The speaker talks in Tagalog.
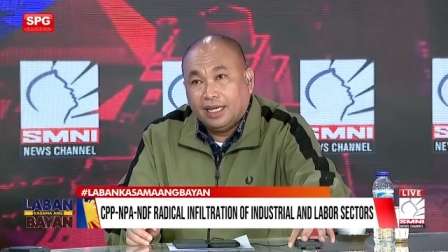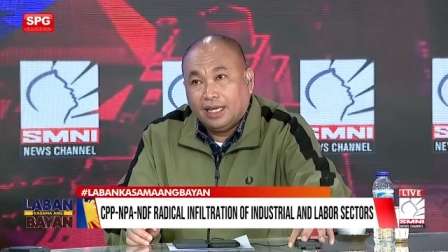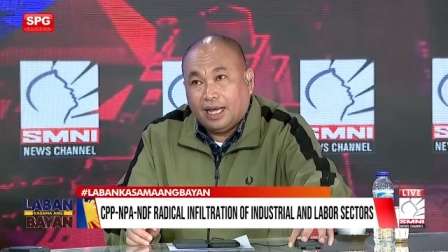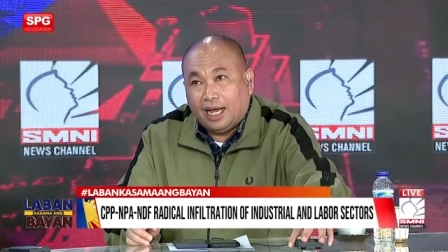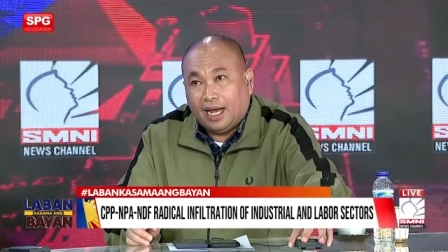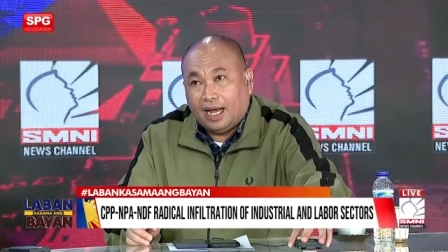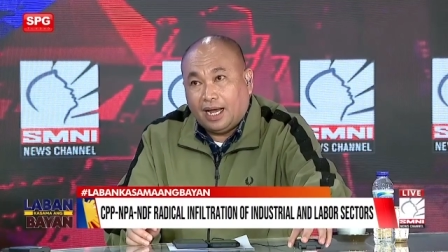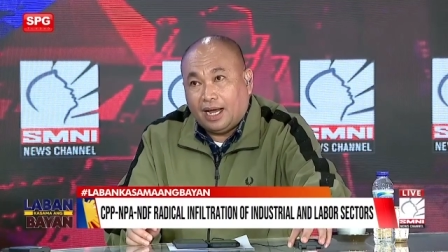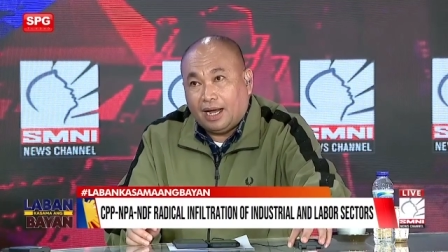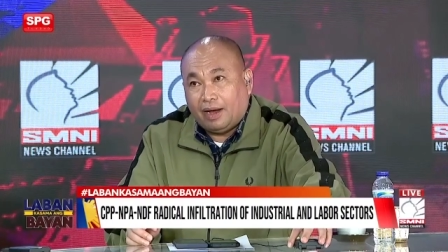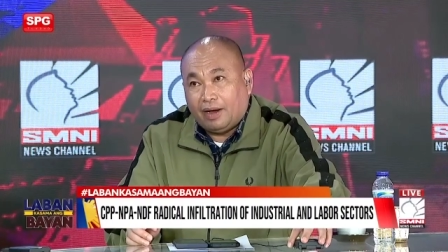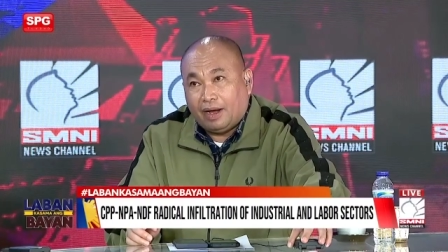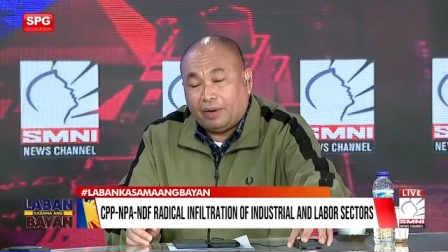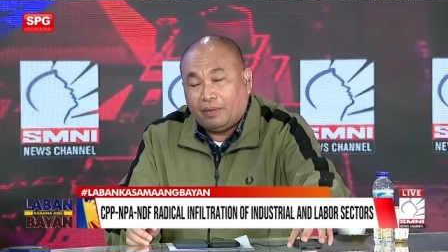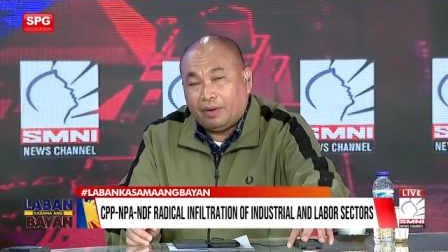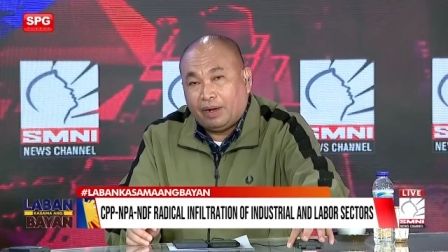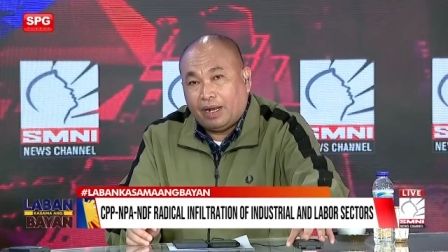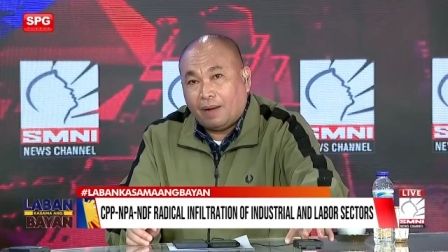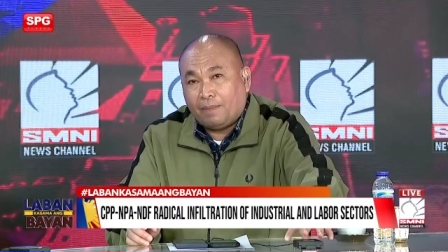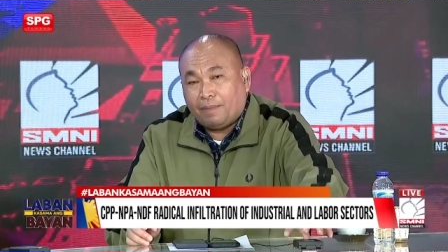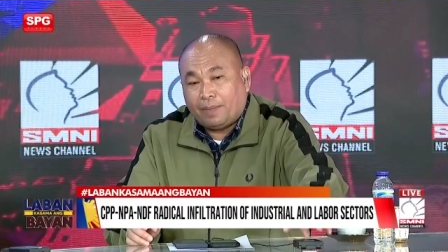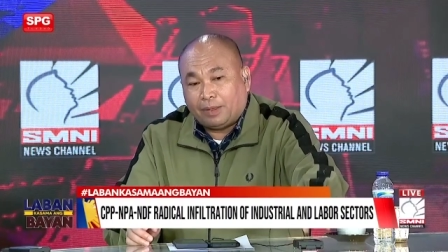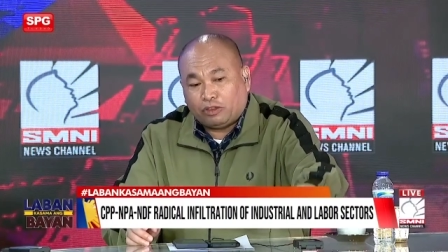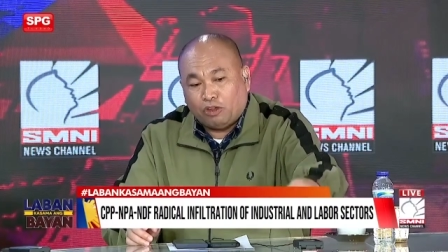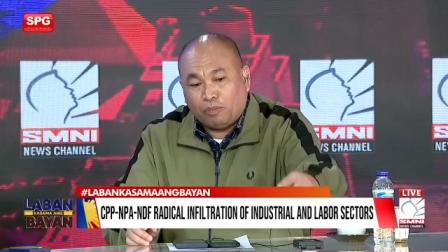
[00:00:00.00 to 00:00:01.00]
Uh,
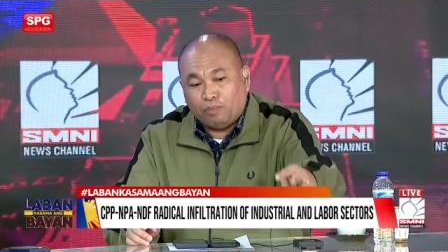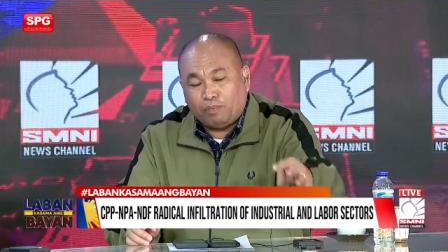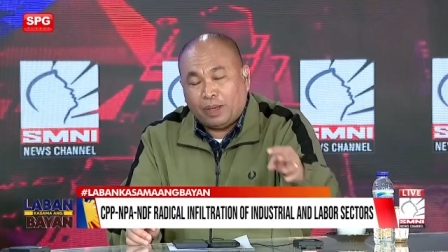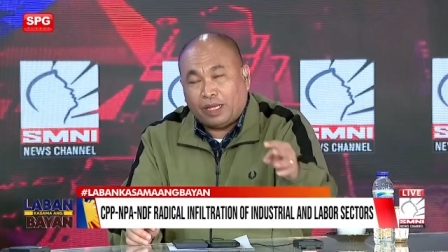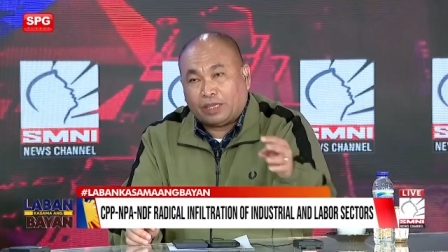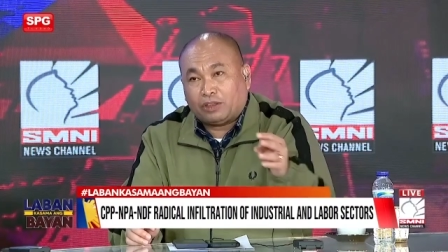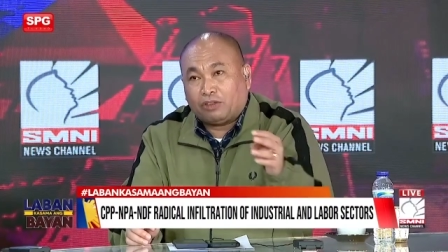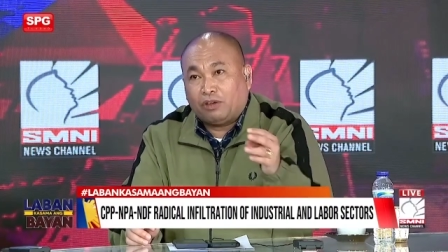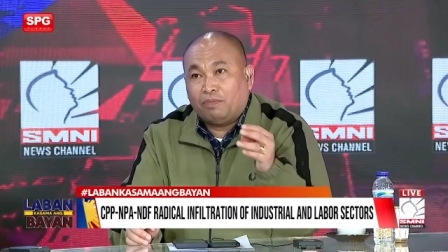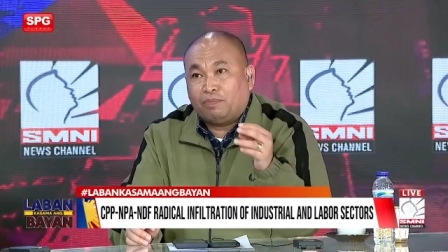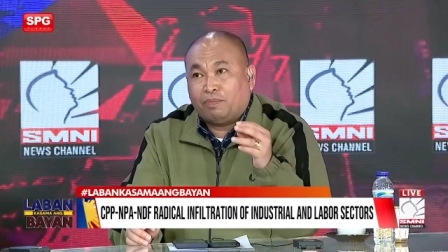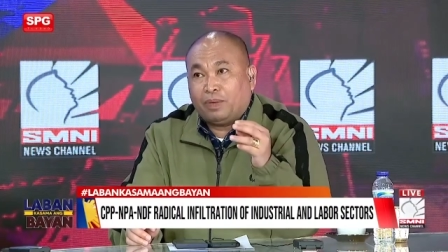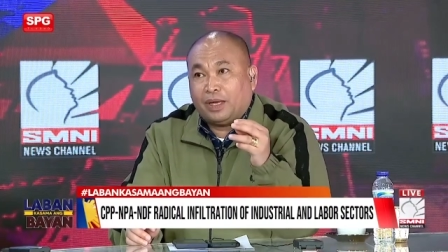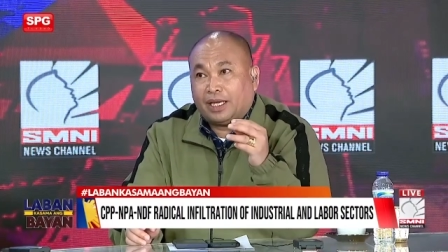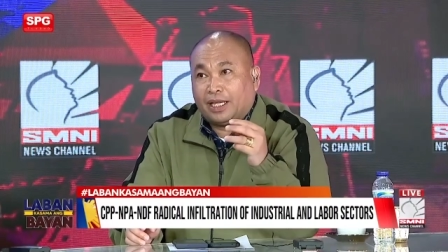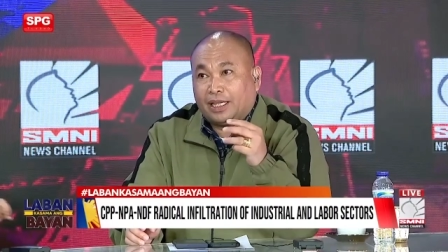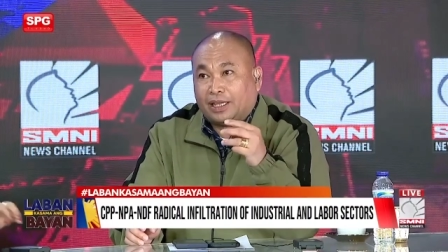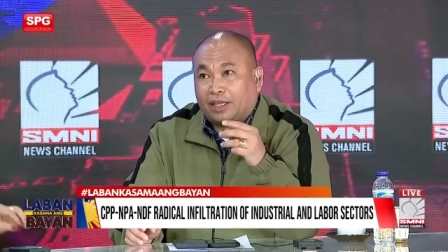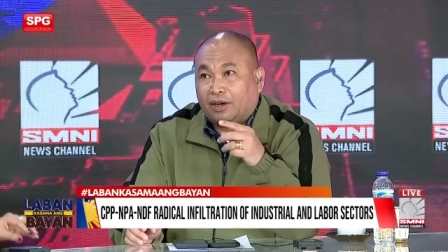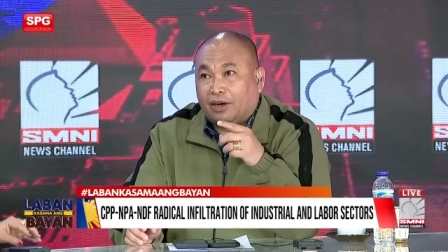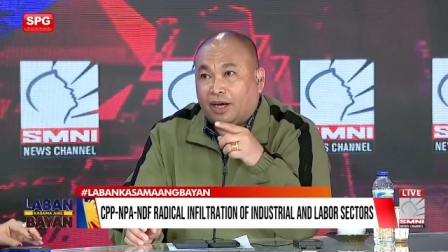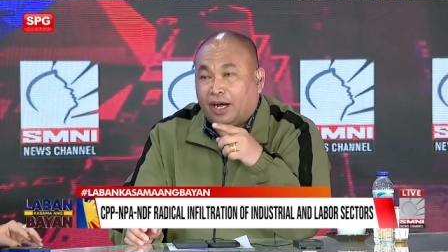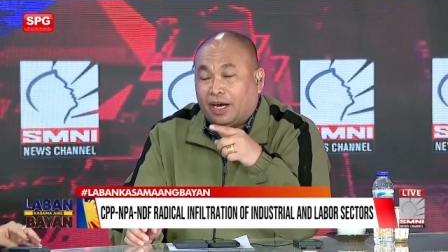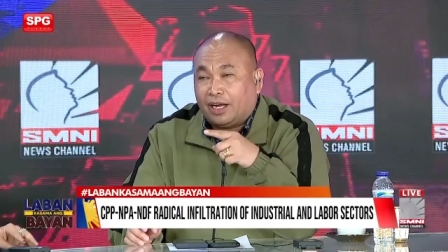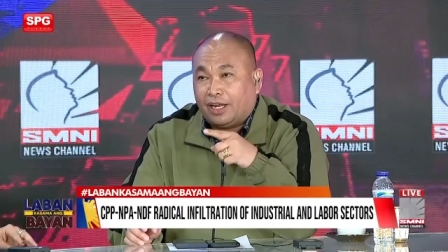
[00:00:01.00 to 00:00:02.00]
walang patumpik-tumpik
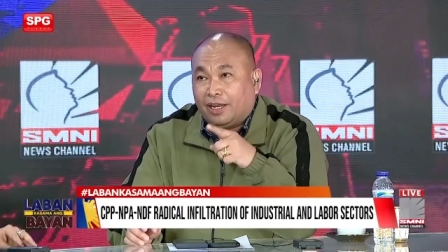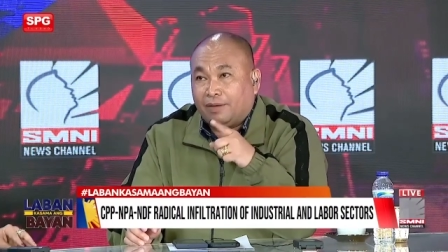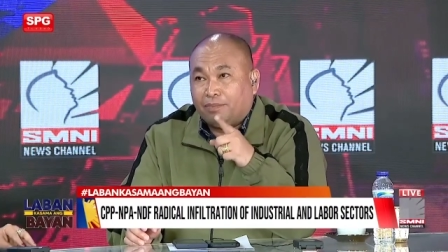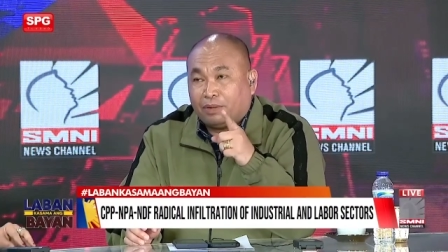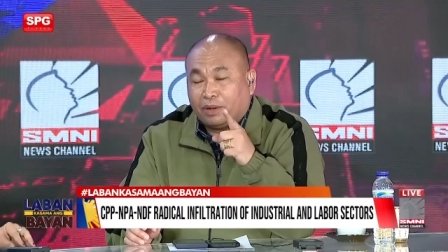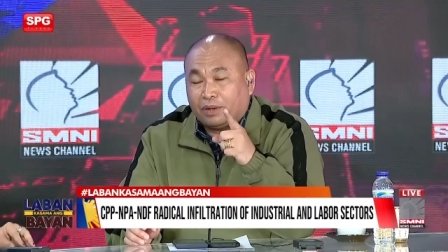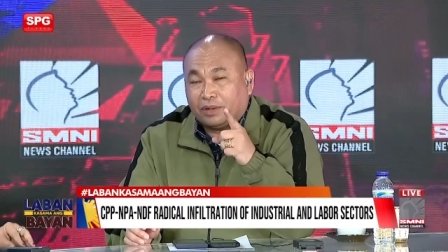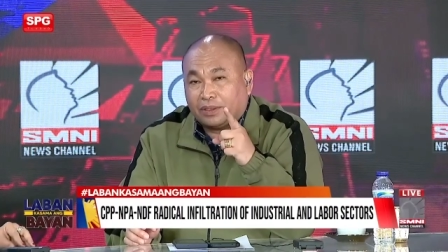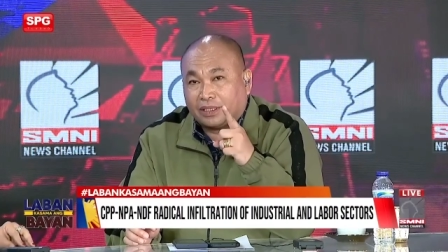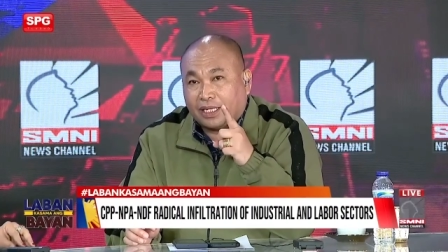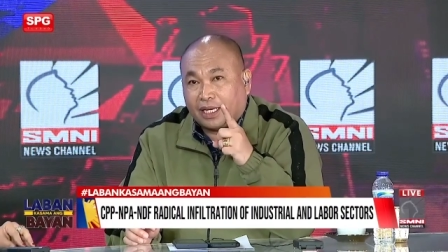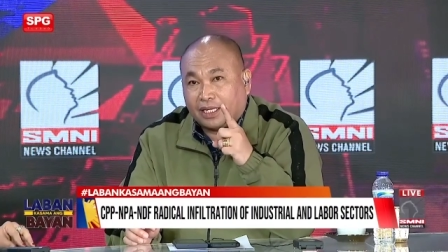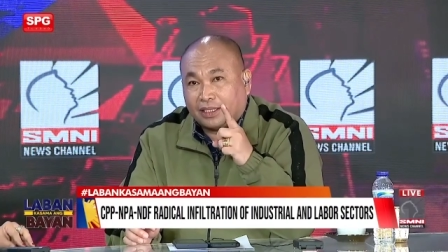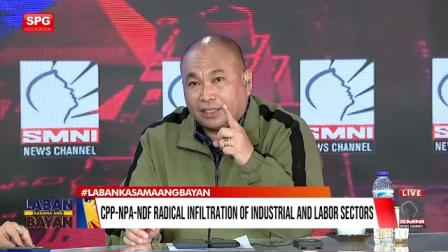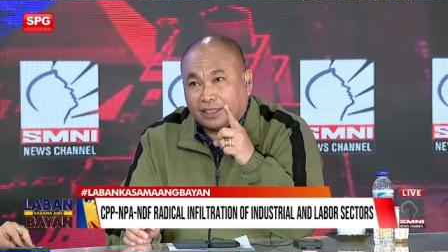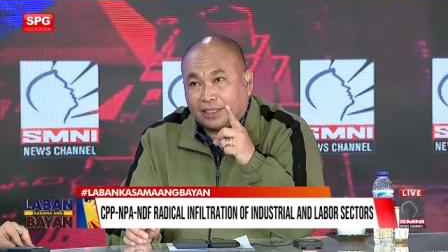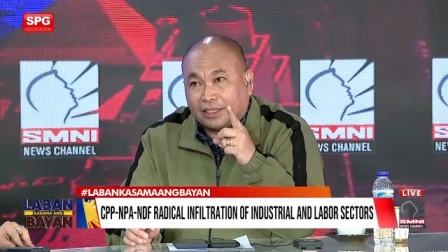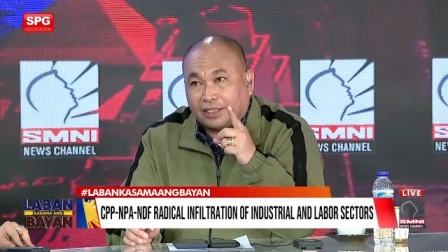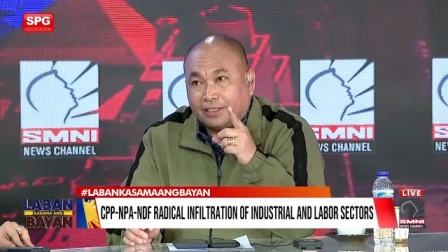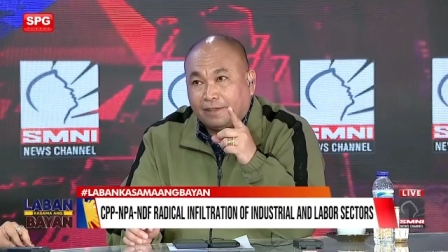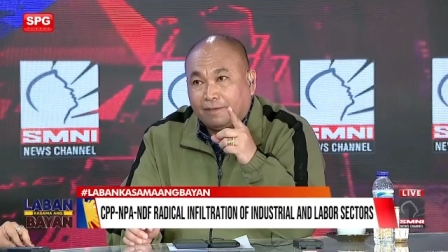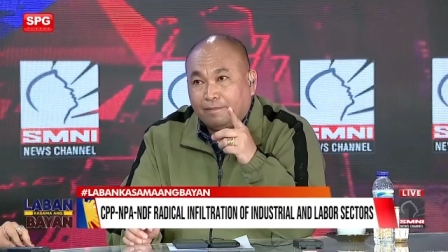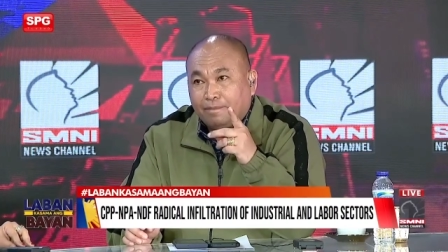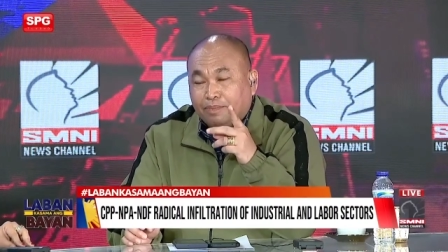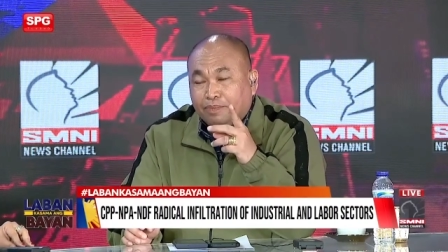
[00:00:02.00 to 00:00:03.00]
ito, Arlene
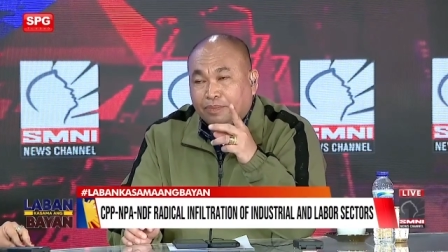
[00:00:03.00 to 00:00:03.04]
Brosas.